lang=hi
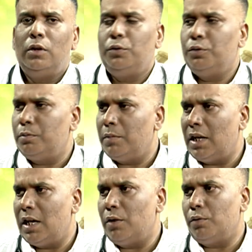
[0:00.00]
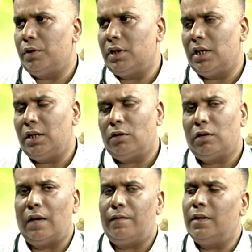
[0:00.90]
यूज़ में लाएँ रोगी के लिए तो
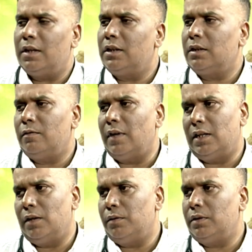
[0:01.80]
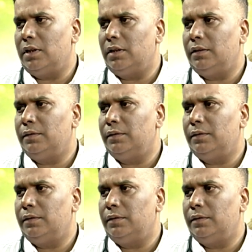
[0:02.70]
काफ़ी हद तक फ़ायदा होता है